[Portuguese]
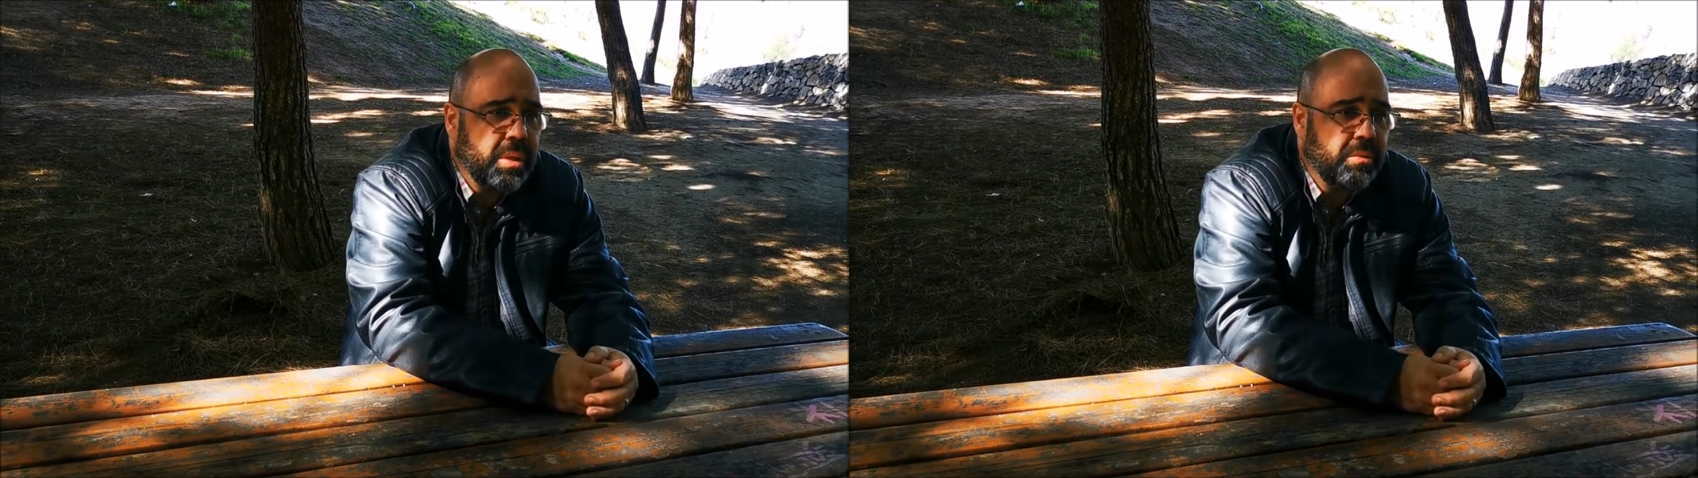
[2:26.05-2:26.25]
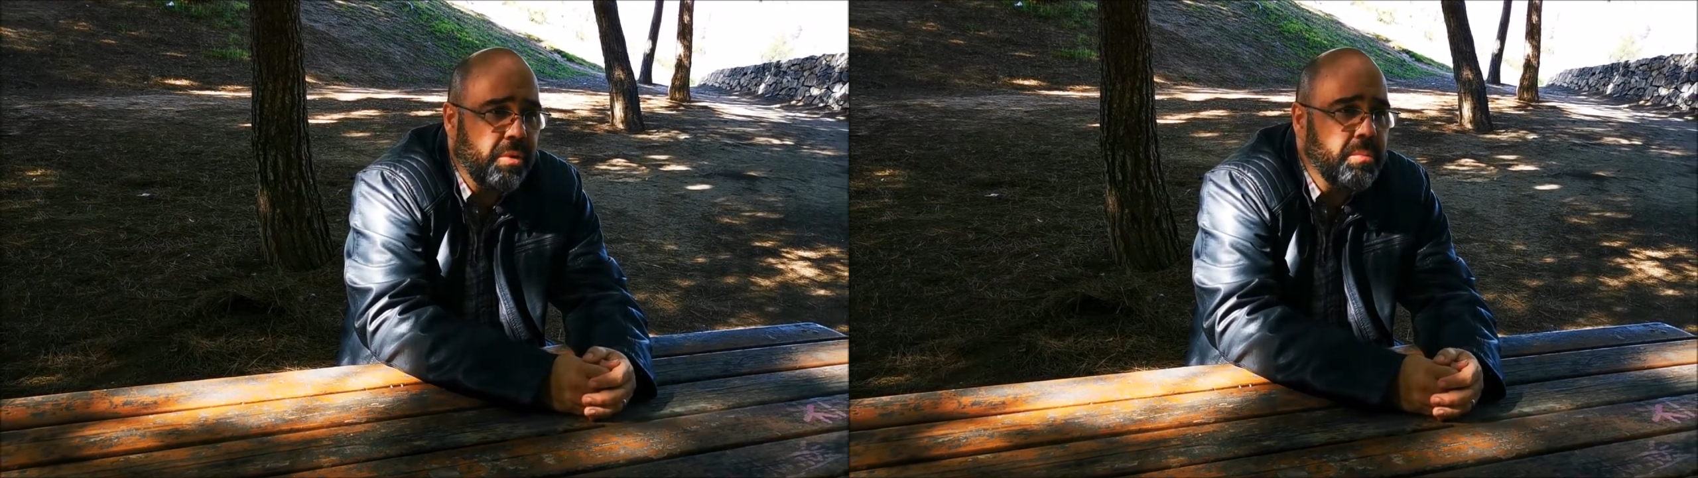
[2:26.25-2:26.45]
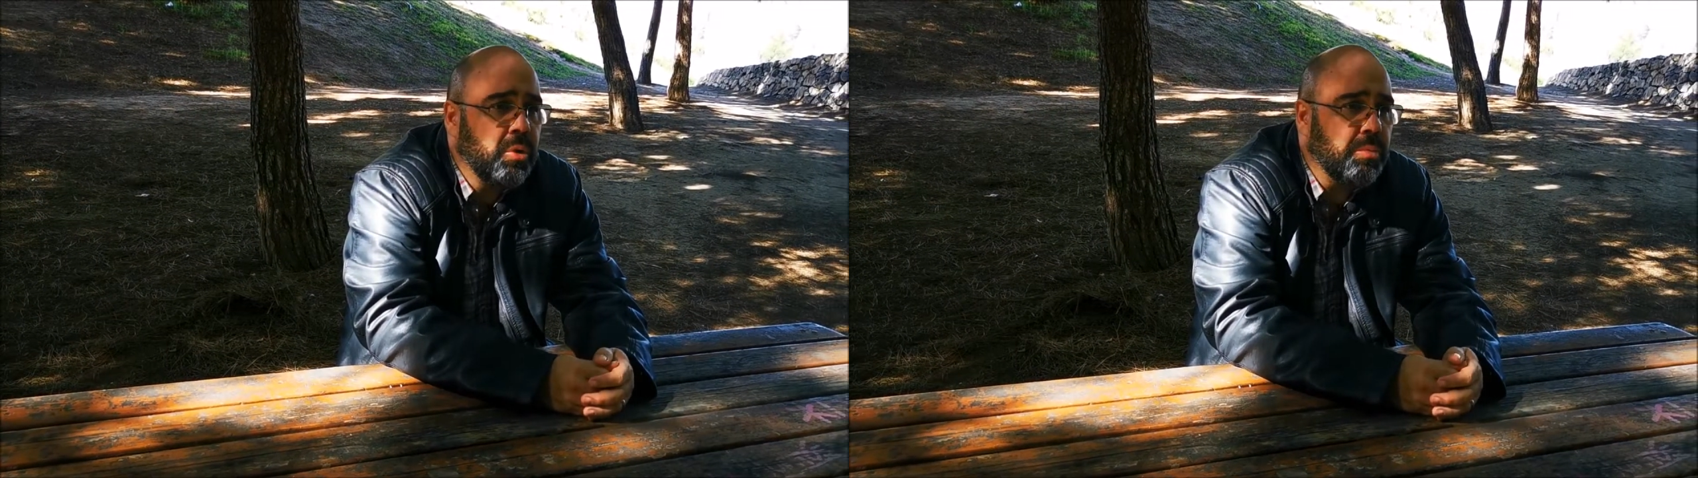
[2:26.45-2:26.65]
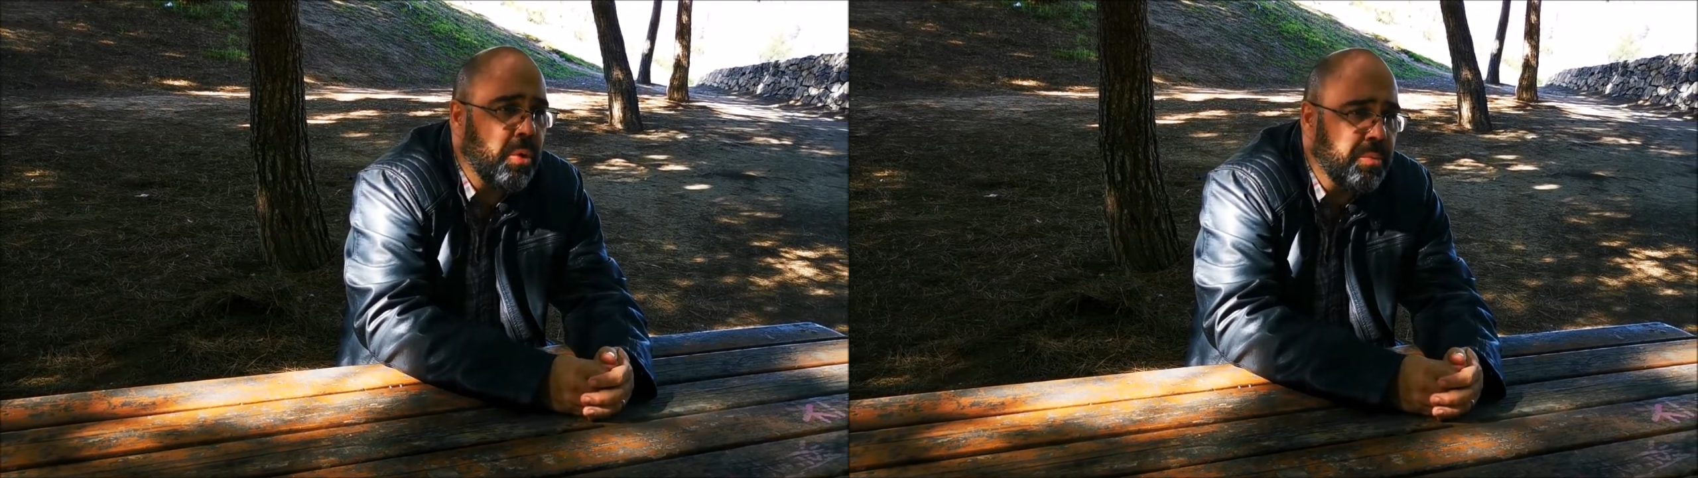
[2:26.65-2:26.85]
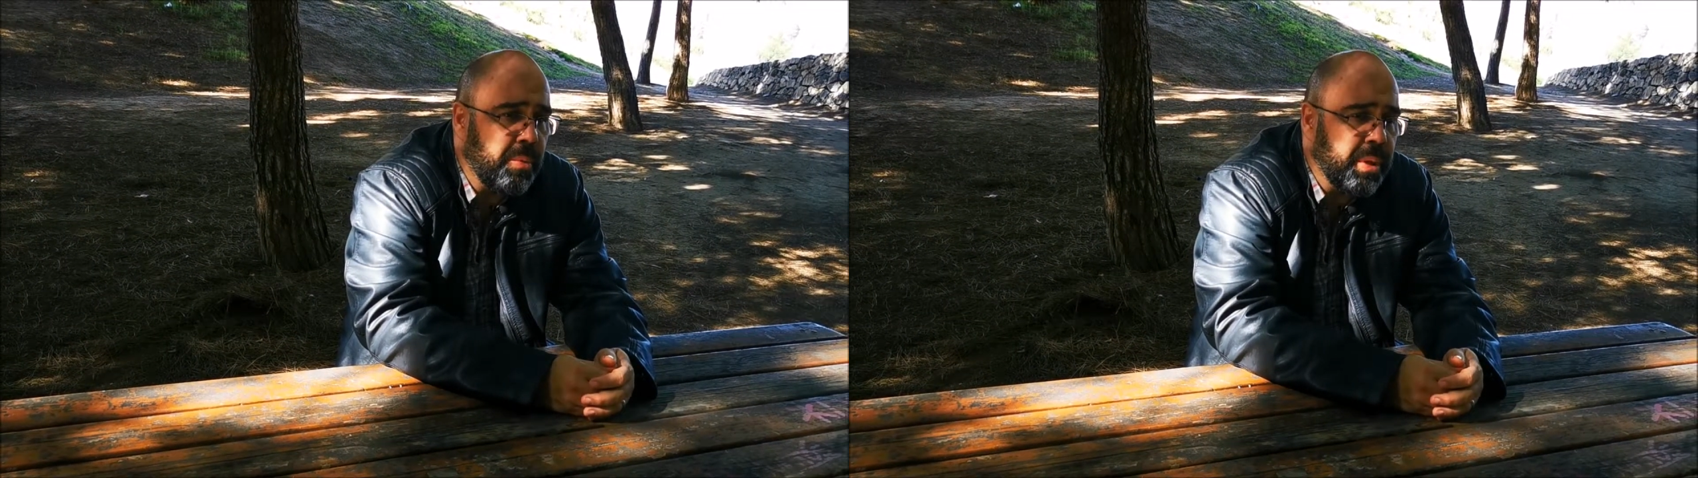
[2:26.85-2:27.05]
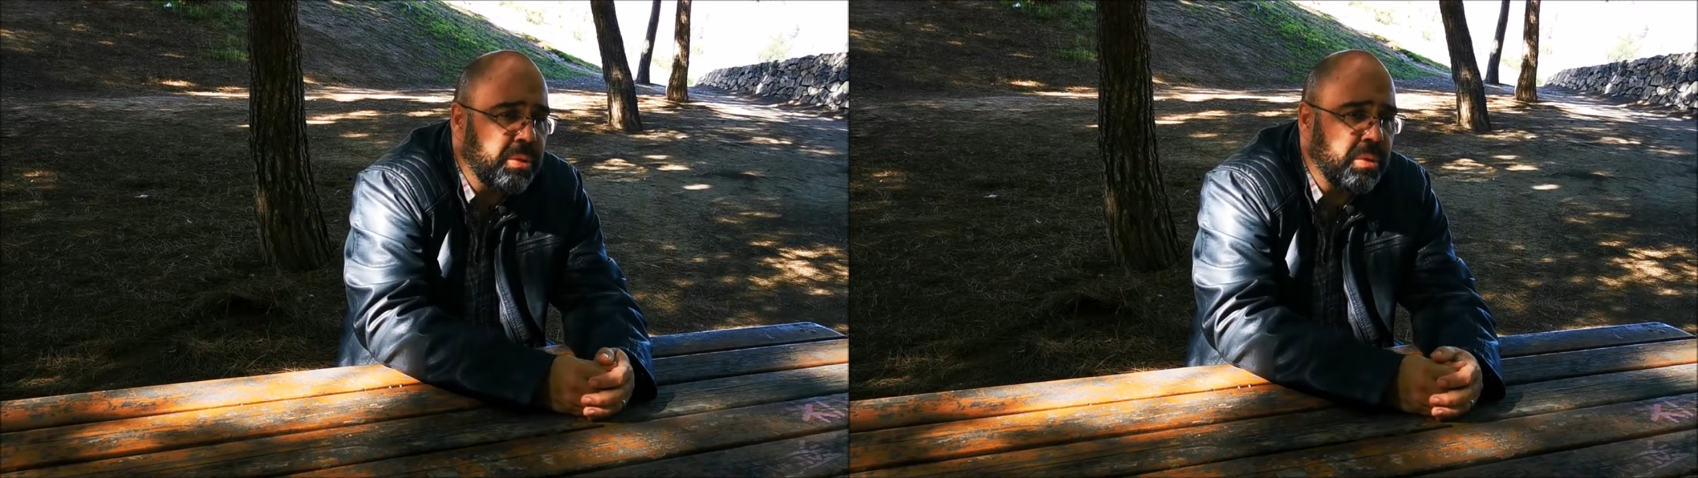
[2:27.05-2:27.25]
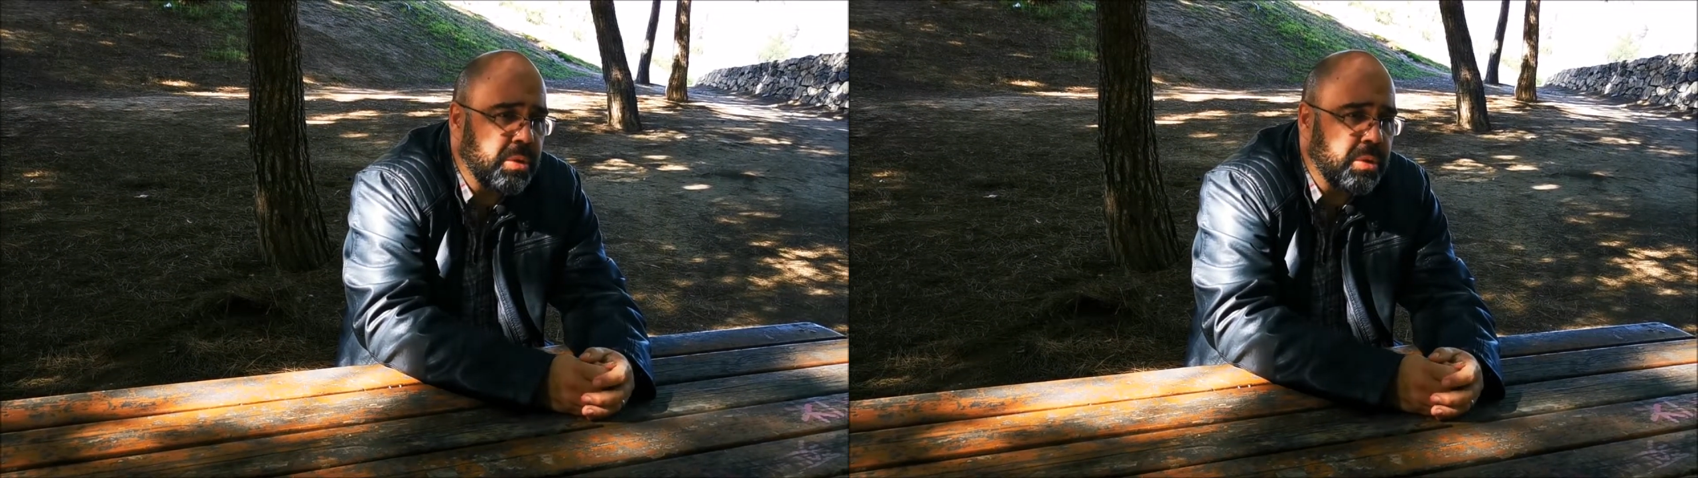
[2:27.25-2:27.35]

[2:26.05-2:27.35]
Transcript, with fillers: foi muito bom o momento que